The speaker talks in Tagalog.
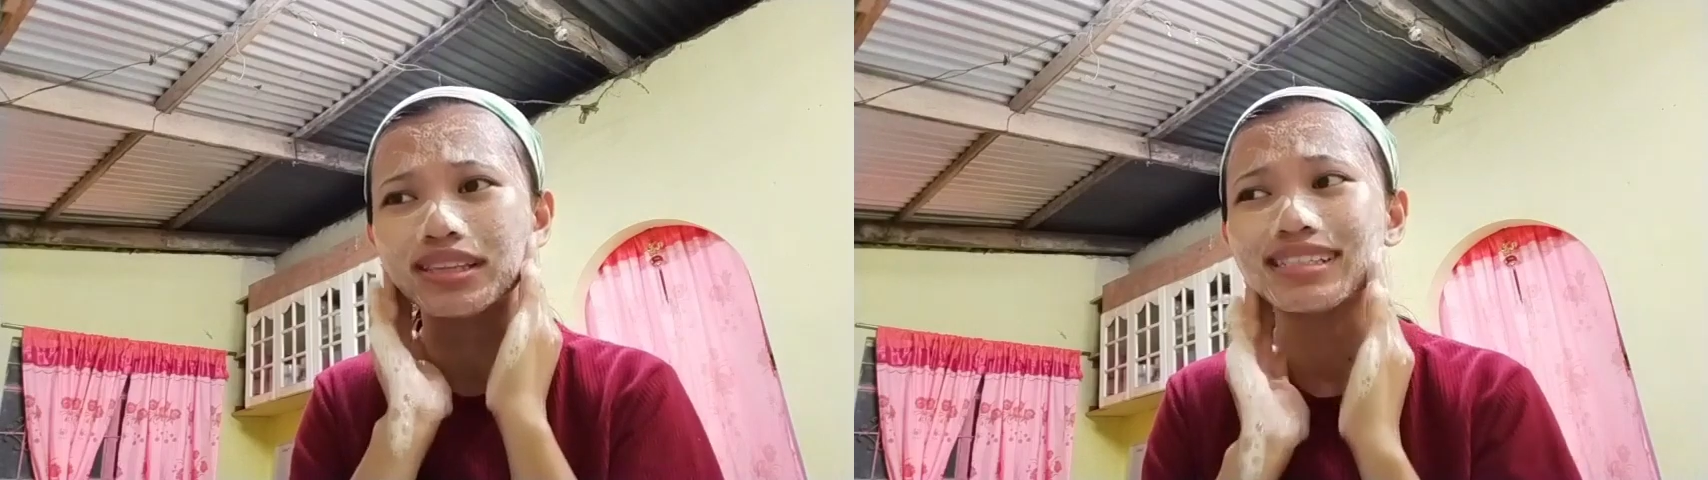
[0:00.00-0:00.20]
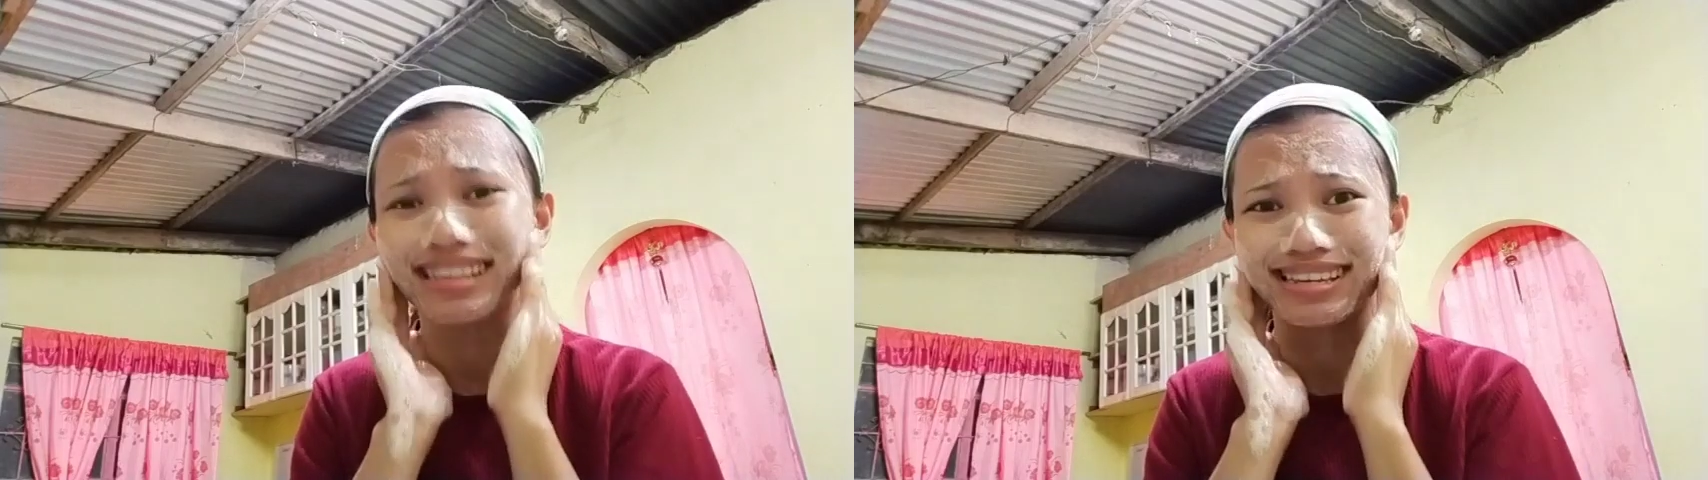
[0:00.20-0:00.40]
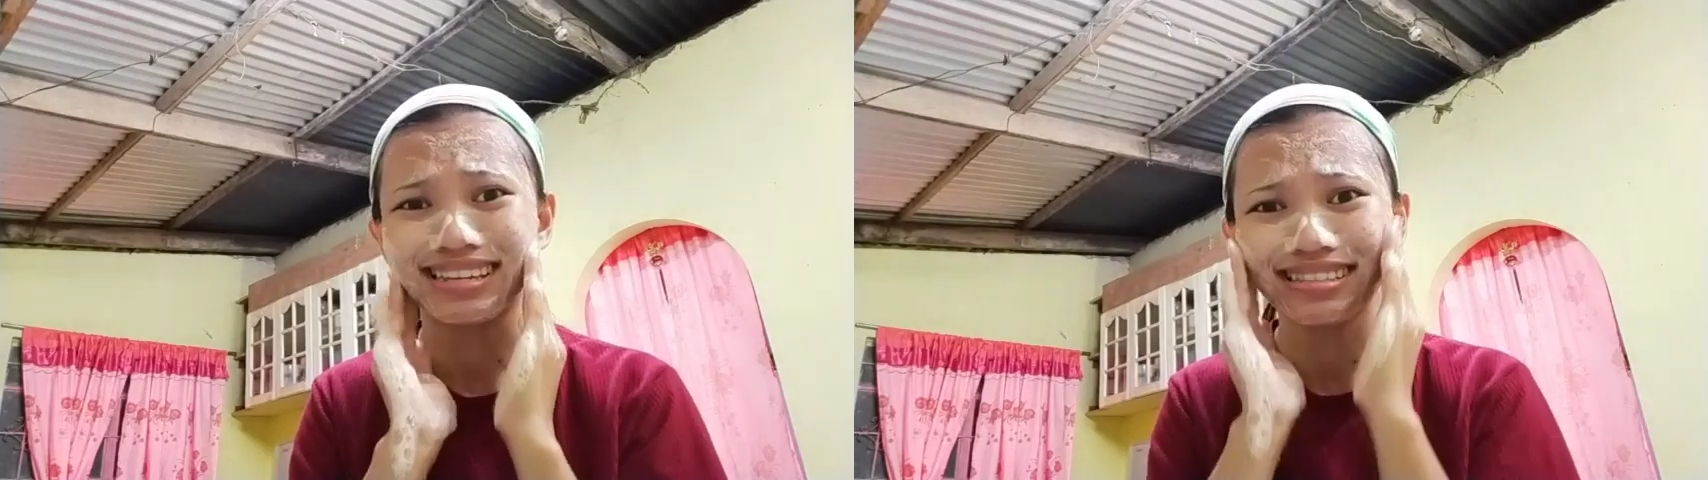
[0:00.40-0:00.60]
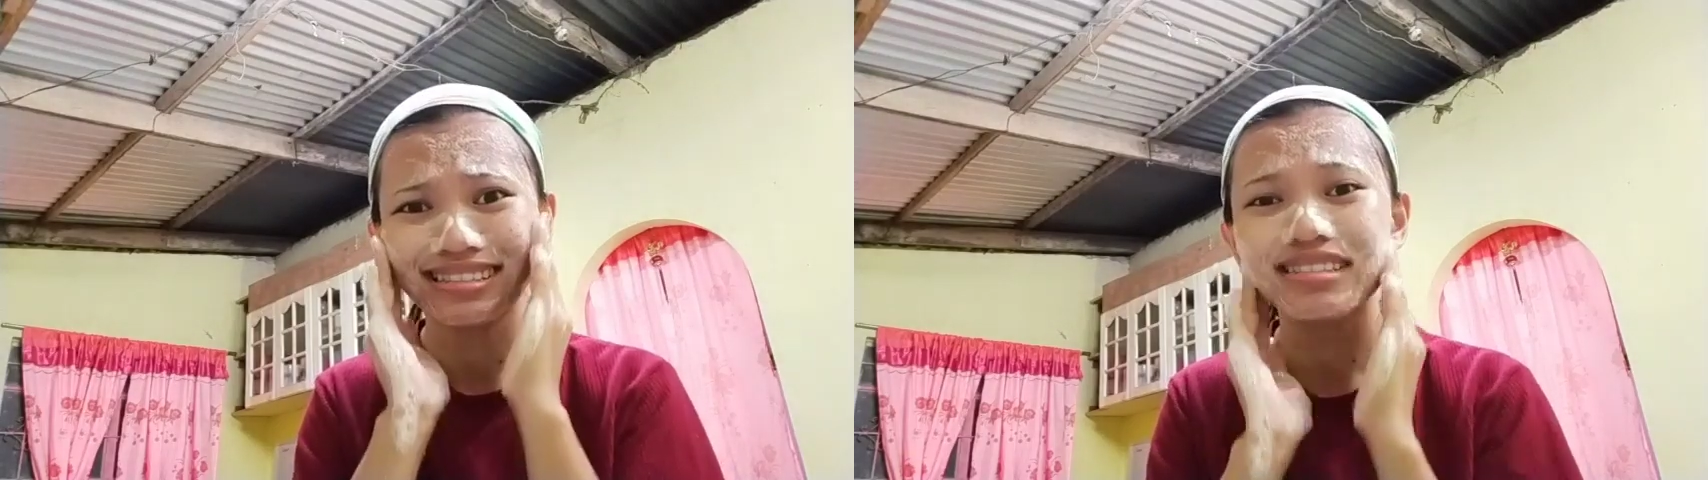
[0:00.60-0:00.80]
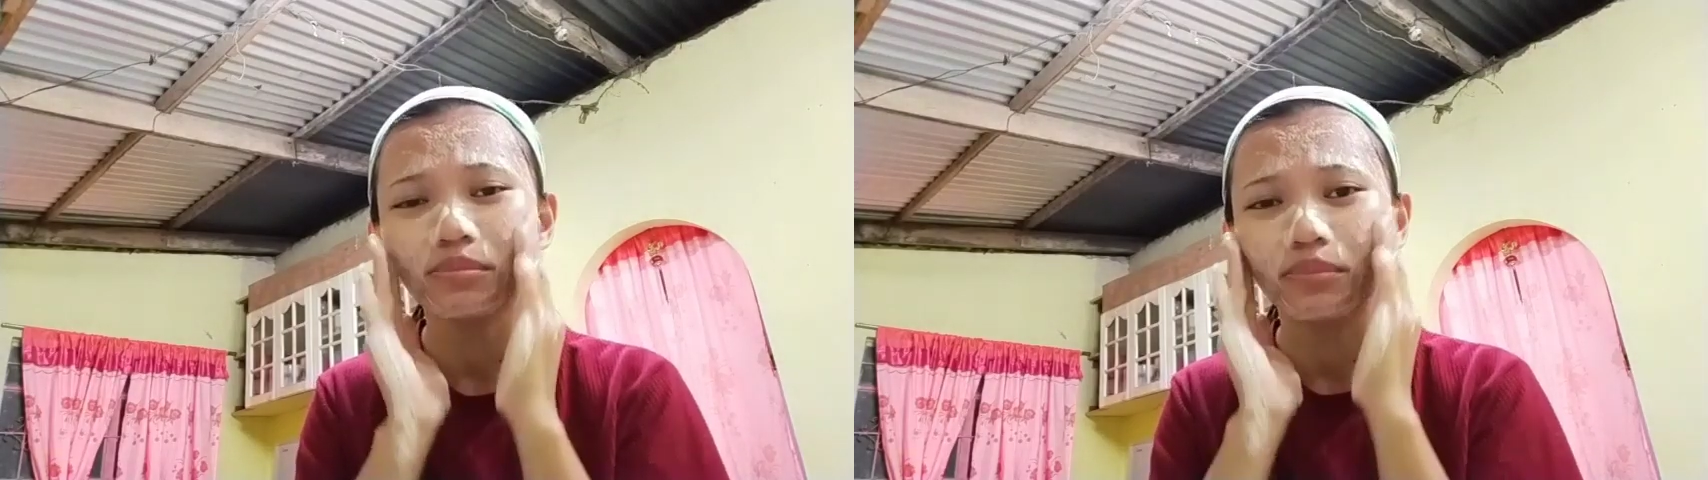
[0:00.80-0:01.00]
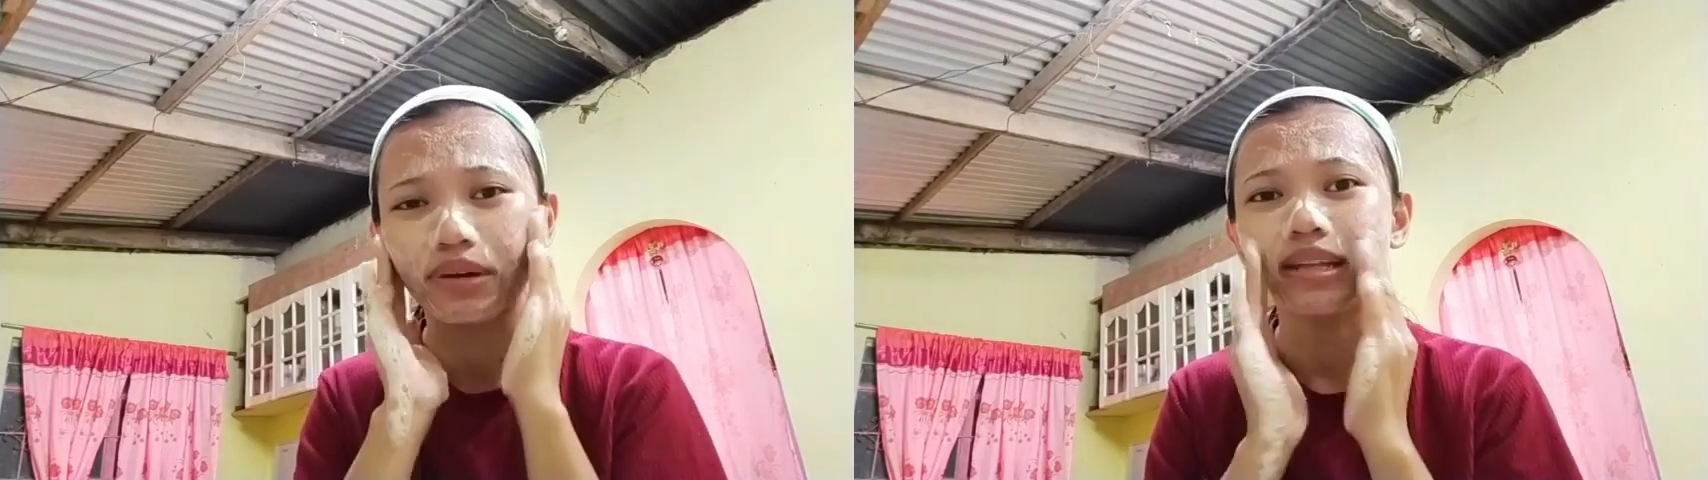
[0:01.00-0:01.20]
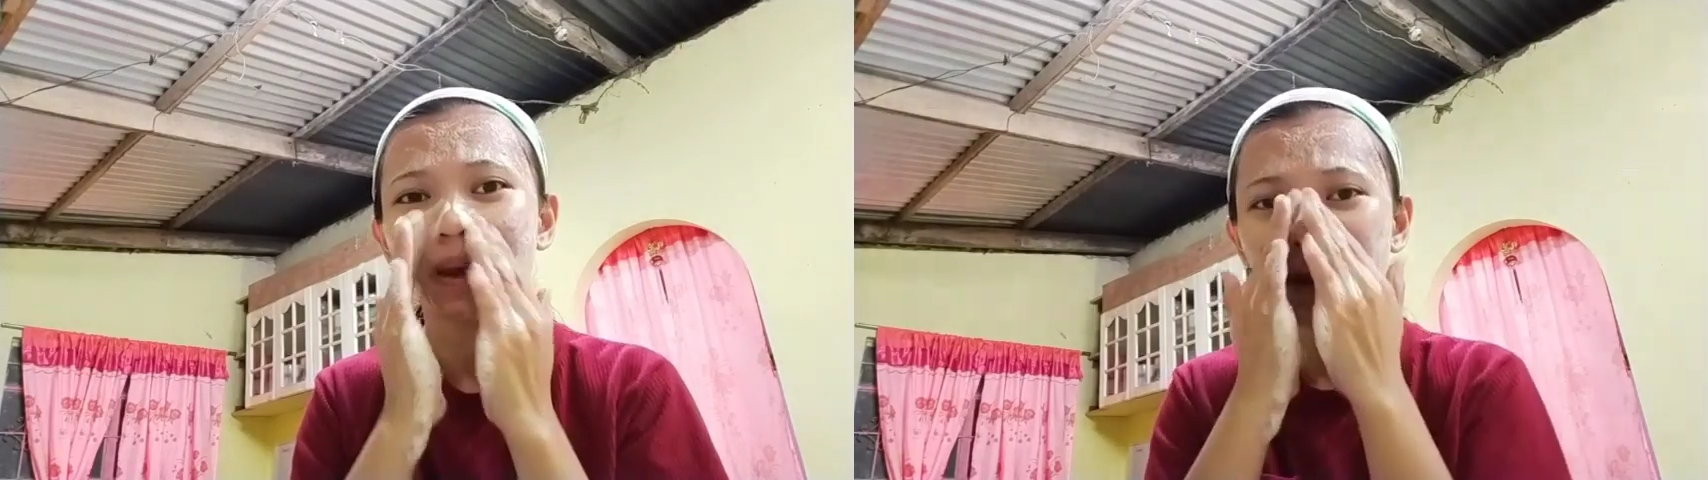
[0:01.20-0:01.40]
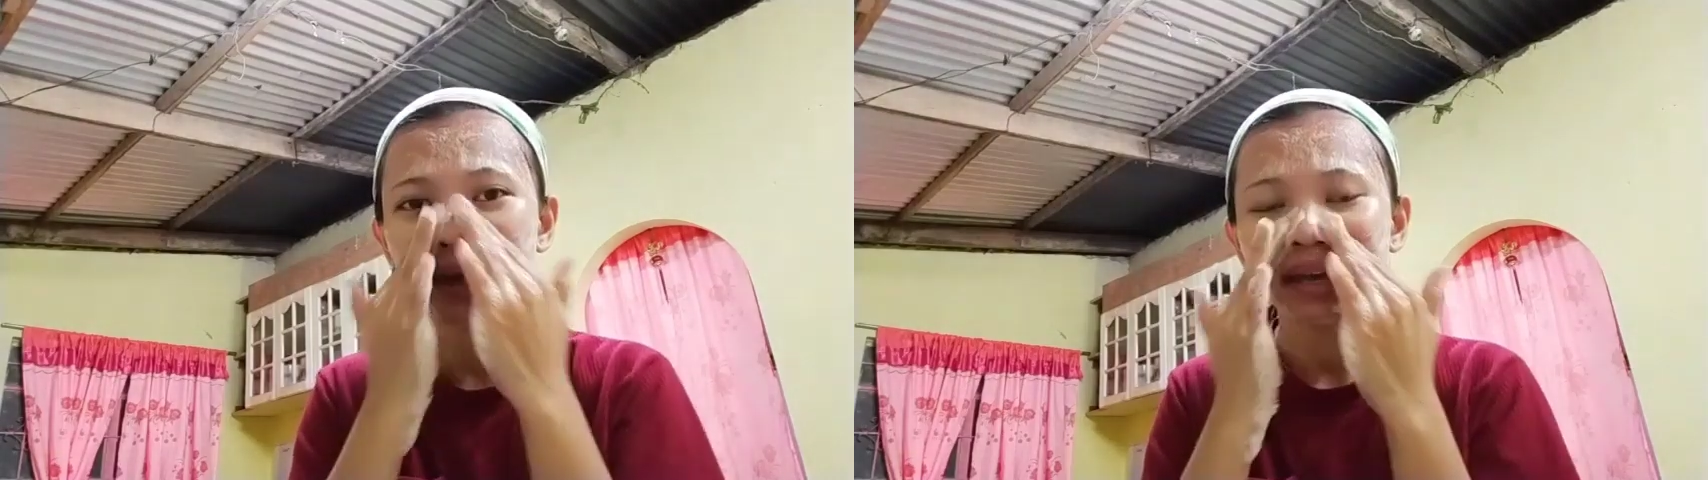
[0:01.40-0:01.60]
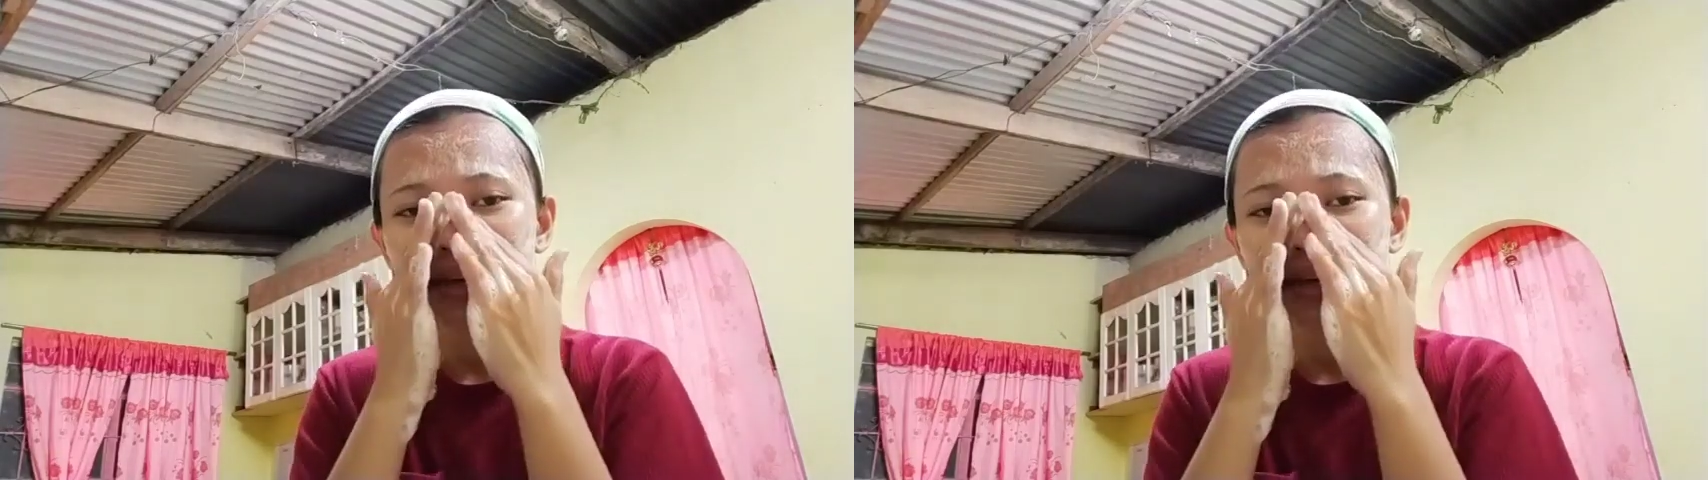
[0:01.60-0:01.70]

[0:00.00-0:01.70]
20 seconds, pwede na.